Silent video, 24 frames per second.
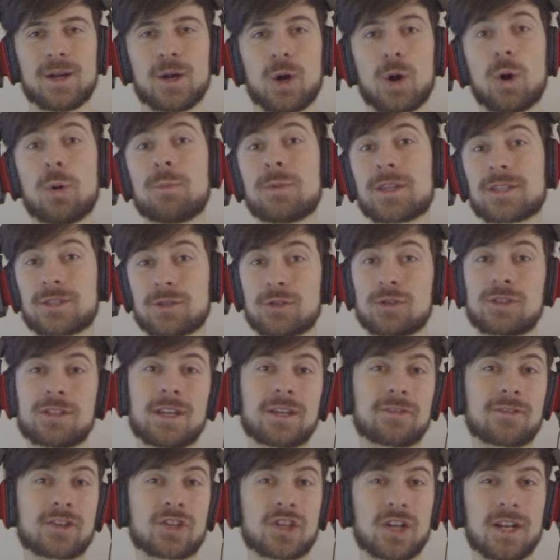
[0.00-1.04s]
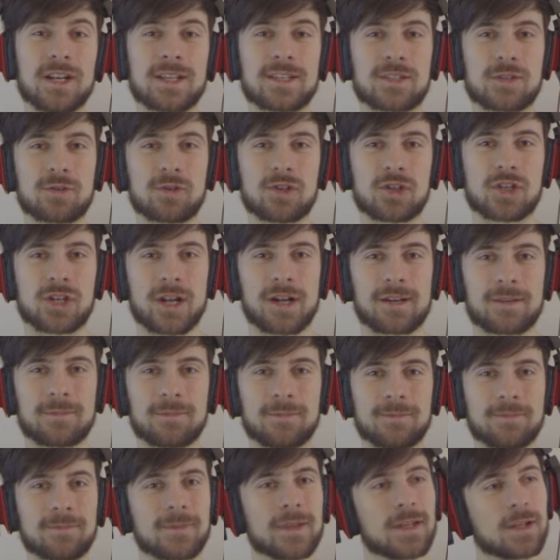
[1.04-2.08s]
Um das Züchten etwas schneller zu gestalten.
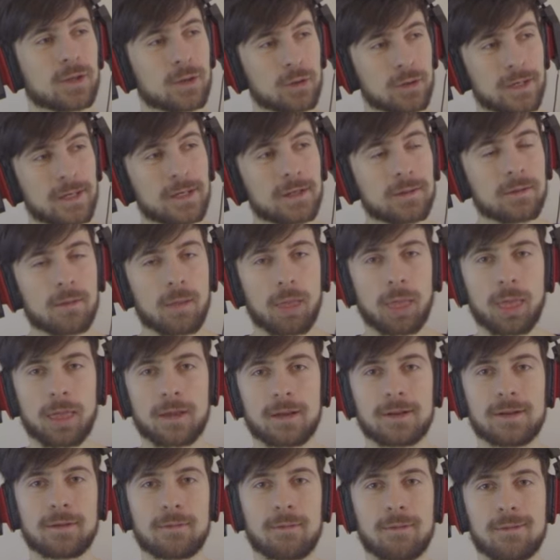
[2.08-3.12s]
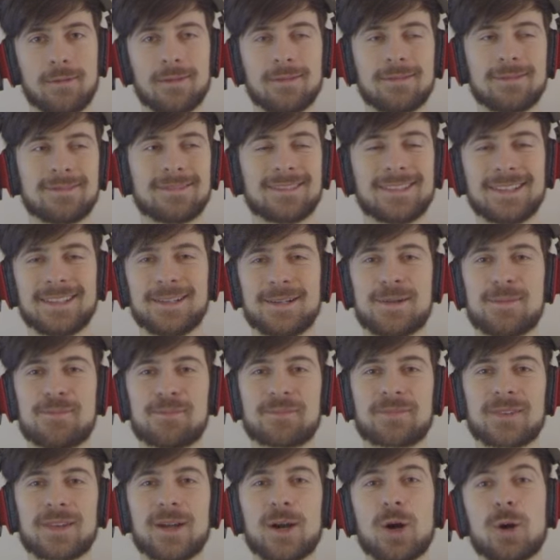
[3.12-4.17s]
Oh,
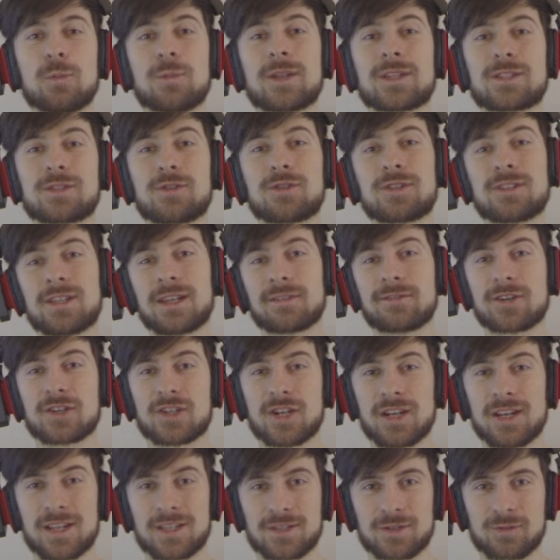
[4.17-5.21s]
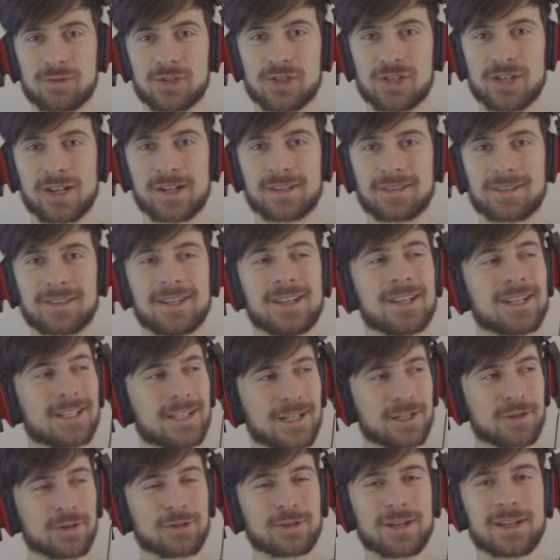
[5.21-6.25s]
um das Züchten etwas schneller zu gestalten,
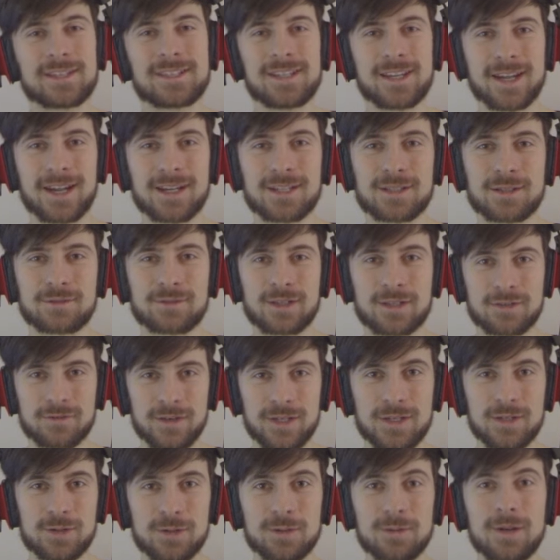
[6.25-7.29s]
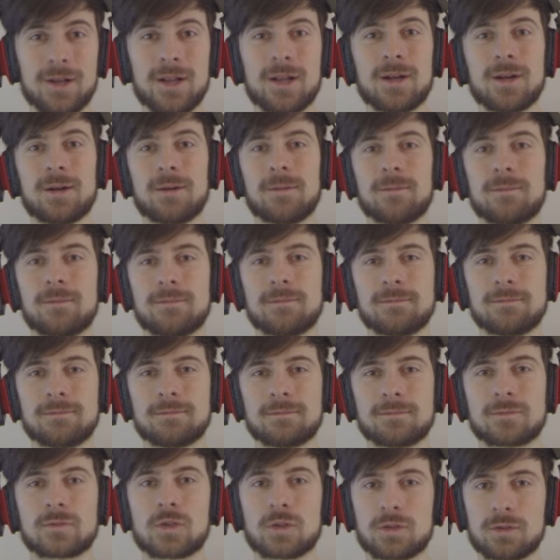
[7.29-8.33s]
klickt doch gleich hier rechts auf das Video.
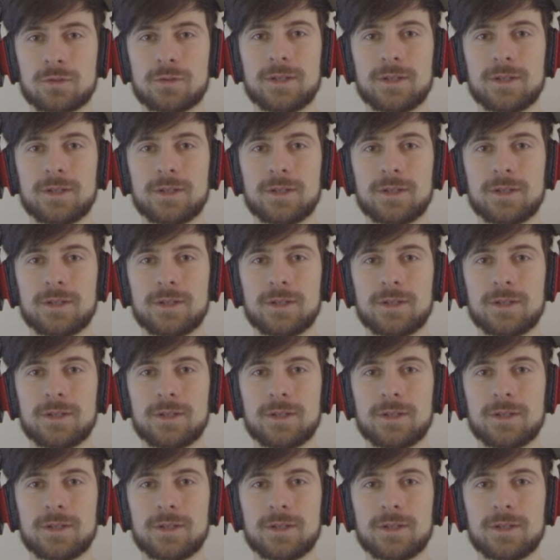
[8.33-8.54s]
Tutorial.